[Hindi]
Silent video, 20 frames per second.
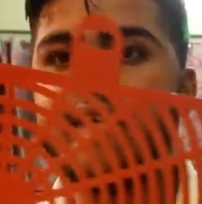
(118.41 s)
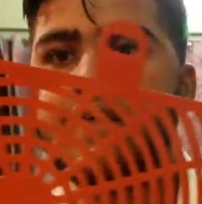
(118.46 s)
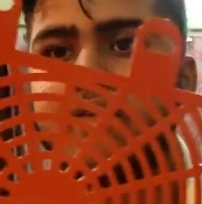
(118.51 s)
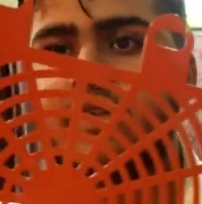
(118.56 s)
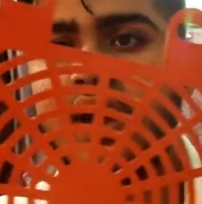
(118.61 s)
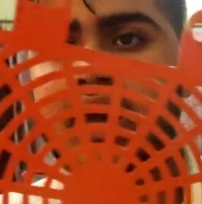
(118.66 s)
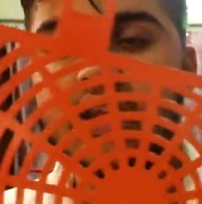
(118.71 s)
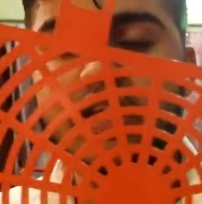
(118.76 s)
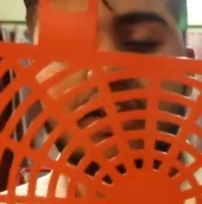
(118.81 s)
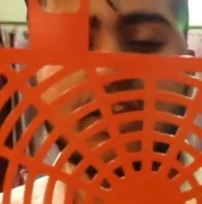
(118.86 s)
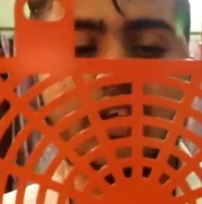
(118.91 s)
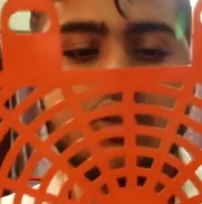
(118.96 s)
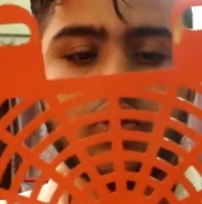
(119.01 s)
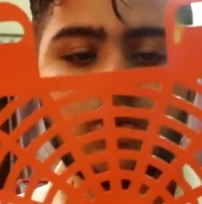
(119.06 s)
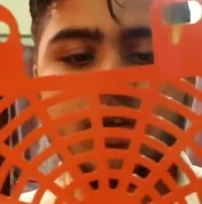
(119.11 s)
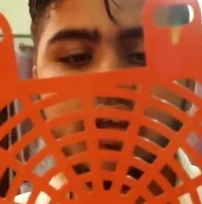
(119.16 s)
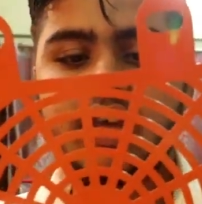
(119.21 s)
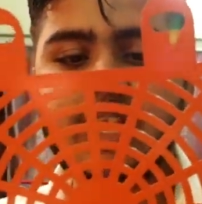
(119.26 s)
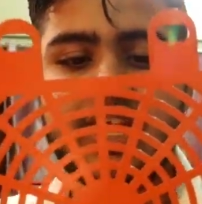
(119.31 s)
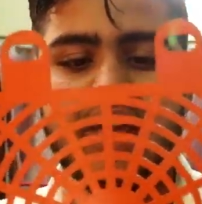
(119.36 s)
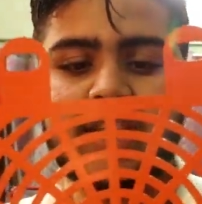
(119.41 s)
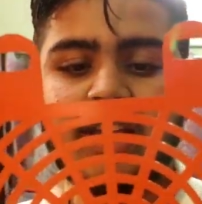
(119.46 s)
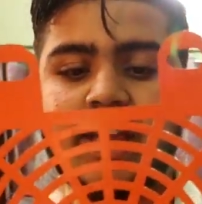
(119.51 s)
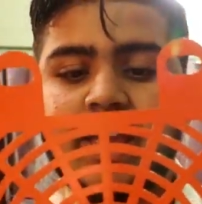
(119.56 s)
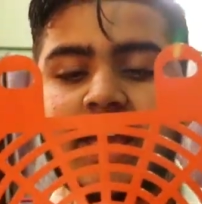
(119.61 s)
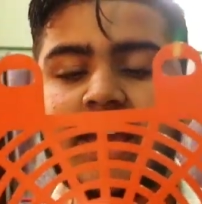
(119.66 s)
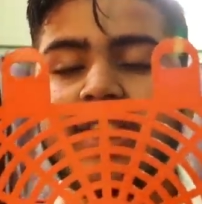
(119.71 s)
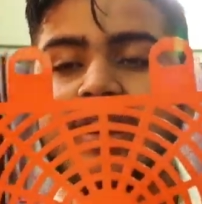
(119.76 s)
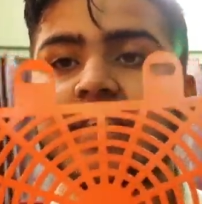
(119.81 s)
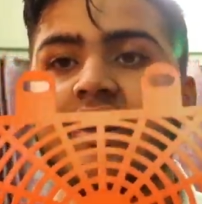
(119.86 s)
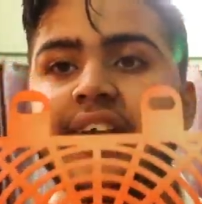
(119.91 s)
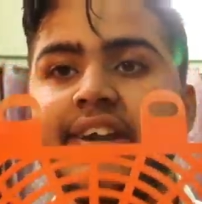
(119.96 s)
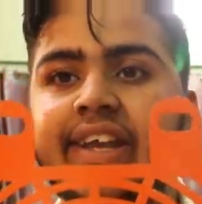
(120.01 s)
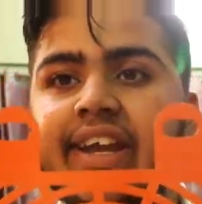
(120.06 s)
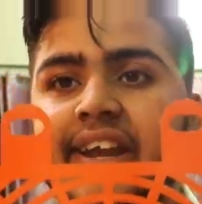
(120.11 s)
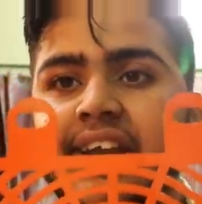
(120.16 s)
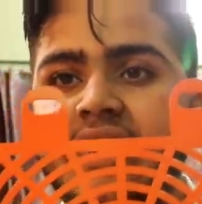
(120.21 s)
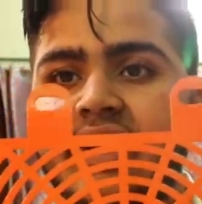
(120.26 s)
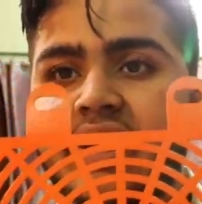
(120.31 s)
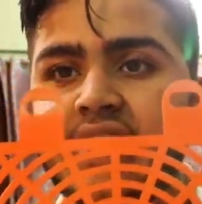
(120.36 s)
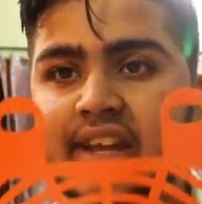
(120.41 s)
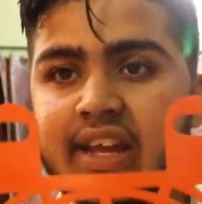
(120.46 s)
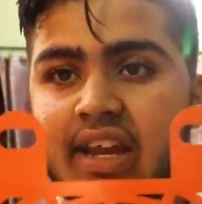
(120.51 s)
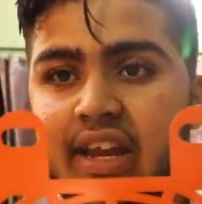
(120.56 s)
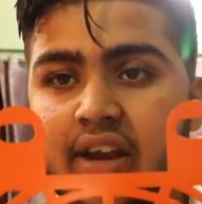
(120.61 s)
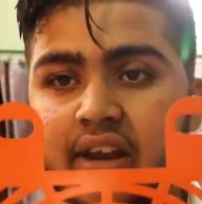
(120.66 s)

फाइनली तो ये रही एक रेडिएटर